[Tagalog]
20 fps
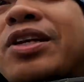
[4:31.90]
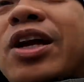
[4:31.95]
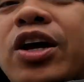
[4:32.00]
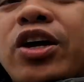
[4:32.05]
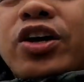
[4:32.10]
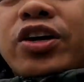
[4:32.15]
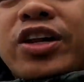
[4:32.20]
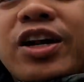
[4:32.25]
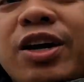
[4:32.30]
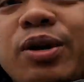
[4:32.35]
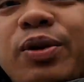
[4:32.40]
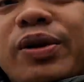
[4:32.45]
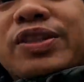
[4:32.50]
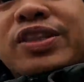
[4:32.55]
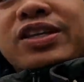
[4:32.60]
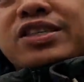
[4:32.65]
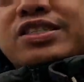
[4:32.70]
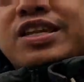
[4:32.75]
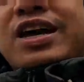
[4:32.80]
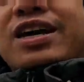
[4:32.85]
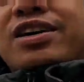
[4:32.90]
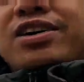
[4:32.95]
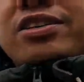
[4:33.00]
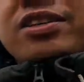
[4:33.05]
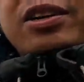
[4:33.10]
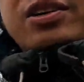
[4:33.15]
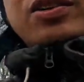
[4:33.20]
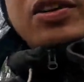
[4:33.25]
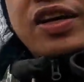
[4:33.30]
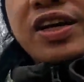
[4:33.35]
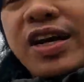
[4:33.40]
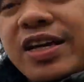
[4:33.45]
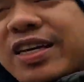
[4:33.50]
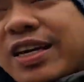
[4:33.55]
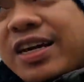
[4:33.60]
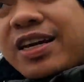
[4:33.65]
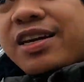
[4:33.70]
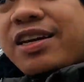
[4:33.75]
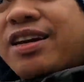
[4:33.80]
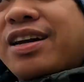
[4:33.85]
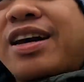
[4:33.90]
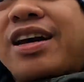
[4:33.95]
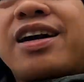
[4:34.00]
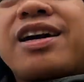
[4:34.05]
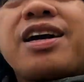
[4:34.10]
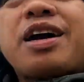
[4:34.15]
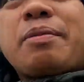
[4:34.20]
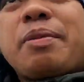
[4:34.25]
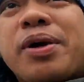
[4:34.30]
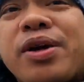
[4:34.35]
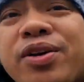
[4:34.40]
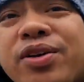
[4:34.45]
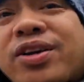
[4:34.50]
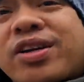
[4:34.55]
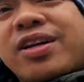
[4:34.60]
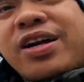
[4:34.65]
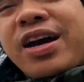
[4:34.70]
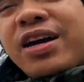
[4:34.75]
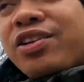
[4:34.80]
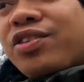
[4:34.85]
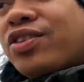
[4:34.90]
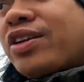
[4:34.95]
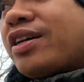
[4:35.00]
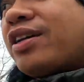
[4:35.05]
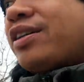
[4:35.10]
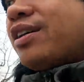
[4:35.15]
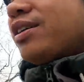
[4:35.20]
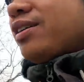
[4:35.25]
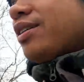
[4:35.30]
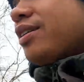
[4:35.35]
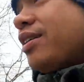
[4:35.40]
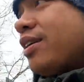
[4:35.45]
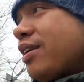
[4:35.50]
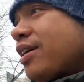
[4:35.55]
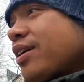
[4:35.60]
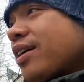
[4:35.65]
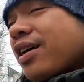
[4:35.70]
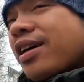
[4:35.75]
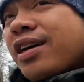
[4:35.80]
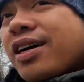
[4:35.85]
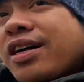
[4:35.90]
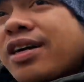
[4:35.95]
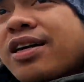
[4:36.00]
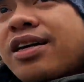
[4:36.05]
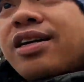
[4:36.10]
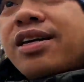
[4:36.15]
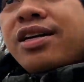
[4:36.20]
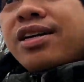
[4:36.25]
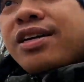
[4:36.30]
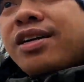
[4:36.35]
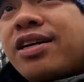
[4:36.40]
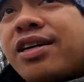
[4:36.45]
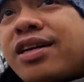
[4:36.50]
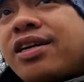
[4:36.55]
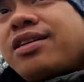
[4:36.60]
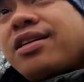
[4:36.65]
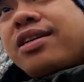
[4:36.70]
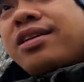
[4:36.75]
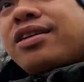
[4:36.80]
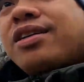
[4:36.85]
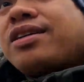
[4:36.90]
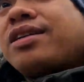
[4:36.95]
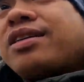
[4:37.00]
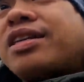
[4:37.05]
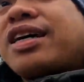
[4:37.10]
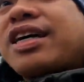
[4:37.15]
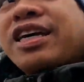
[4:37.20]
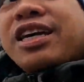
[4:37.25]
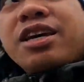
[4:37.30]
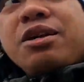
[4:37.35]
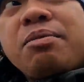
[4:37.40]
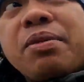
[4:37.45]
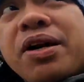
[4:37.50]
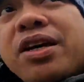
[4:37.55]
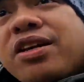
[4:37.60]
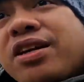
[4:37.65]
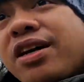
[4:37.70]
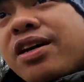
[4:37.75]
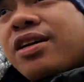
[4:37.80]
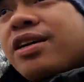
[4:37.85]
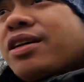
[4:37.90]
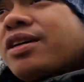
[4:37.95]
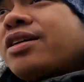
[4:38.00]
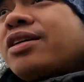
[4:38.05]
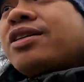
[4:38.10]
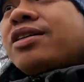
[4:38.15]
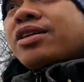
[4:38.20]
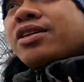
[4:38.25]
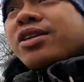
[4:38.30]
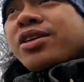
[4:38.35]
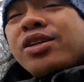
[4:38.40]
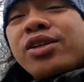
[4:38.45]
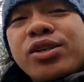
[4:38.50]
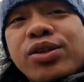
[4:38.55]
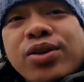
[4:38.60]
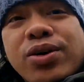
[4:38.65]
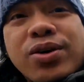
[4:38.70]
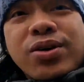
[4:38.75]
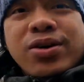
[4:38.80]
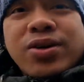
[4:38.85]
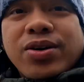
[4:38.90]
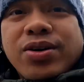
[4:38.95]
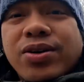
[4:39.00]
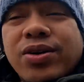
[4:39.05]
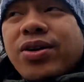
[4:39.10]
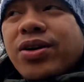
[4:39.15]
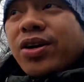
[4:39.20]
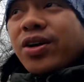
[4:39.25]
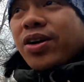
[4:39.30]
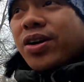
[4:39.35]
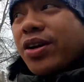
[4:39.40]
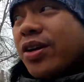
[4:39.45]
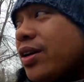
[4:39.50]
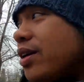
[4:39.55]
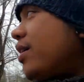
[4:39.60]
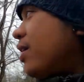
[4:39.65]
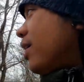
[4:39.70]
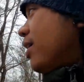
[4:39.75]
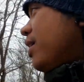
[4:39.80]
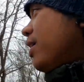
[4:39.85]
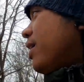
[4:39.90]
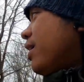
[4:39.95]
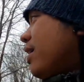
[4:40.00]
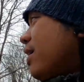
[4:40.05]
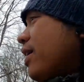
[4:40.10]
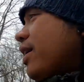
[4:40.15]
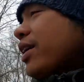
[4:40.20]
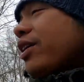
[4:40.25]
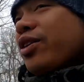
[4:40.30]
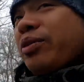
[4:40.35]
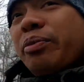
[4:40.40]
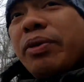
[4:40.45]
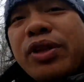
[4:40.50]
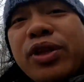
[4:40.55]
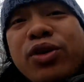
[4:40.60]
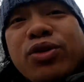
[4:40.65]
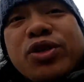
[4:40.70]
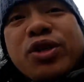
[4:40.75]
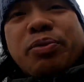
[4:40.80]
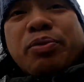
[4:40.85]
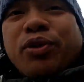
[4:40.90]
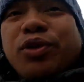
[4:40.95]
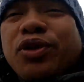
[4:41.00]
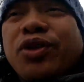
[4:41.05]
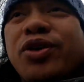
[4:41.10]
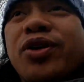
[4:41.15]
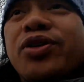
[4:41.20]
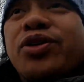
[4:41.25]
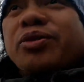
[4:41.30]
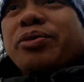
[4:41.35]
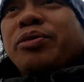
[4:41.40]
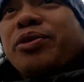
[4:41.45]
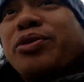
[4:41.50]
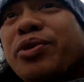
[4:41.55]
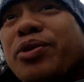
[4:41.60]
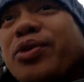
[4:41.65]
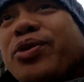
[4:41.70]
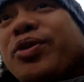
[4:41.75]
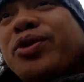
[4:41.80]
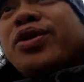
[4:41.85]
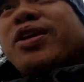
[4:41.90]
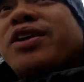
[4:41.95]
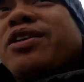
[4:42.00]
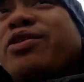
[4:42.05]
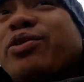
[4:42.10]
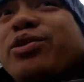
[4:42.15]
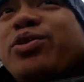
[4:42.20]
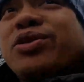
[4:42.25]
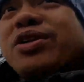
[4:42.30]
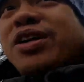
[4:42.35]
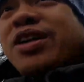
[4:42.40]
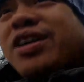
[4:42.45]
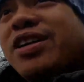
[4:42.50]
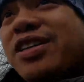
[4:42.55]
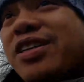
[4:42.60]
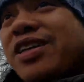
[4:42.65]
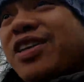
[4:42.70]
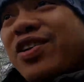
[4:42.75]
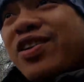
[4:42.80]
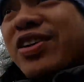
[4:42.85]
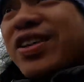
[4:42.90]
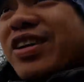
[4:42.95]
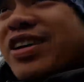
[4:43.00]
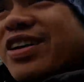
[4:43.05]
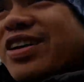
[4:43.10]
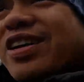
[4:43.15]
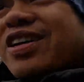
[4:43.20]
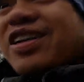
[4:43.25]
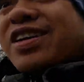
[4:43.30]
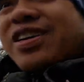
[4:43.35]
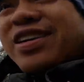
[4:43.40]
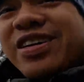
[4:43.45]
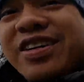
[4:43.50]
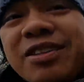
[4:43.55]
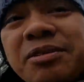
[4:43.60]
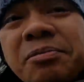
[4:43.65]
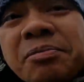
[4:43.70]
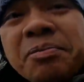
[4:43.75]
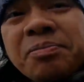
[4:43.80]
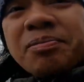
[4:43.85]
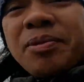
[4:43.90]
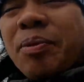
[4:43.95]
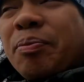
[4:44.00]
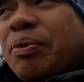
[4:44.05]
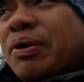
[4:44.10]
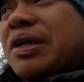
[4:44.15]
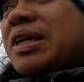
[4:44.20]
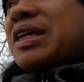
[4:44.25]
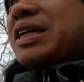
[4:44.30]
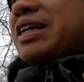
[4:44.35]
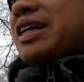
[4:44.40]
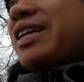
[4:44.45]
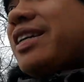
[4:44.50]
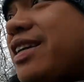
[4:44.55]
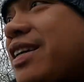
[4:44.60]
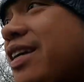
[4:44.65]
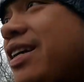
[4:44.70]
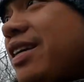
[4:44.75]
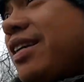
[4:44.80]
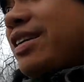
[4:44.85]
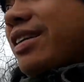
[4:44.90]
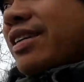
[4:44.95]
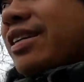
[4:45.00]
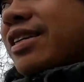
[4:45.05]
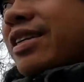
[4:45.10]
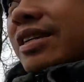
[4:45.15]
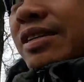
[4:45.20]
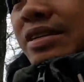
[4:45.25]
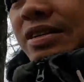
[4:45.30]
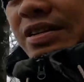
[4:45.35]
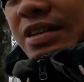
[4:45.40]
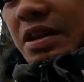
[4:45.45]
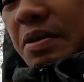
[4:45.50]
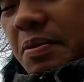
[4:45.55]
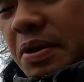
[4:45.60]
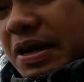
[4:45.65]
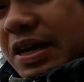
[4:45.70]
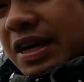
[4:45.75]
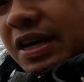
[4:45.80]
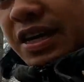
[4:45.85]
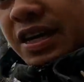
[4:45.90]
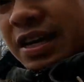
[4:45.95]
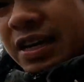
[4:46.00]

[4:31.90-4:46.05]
Ayun, nakagwantes na ako, hindi ko na kaya. Ang kamay ko nag ano na, ah, nangingimay na. So, ayun, pati yung sipon ko, tumutulo na ng kusa. Hindi ko na mapigilan. Lamig.